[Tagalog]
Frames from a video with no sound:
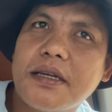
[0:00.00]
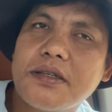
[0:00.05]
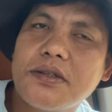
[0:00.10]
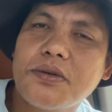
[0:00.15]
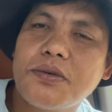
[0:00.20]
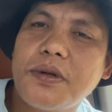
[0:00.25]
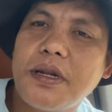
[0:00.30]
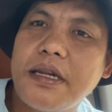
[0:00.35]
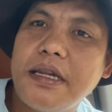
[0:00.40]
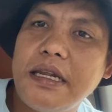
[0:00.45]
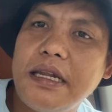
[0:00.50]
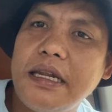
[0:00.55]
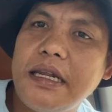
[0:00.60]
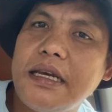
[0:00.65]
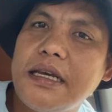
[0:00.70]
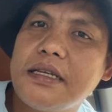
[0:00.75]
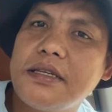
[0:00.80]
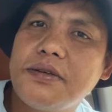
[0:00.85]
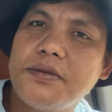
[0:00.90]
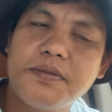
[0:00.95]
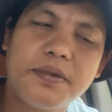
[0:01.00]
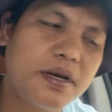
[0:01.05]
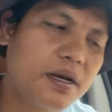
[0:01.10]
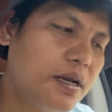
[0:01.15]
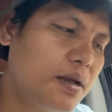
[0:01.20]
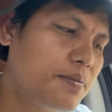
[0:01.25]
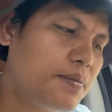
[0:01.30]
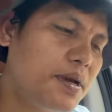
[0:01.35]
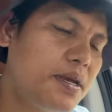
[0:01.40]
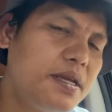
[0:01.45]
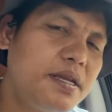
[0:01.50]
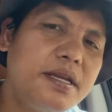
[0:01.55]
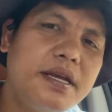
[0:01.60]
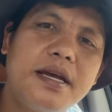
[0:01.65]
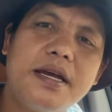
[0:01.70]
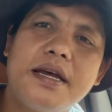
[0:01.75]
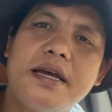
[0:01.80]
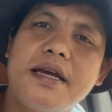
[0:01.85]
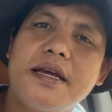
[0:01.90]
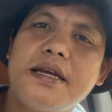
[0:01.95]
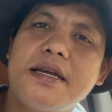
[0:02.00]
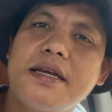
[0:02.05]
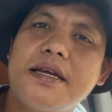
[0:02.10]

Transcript: So naninigas yung mga kamay niya,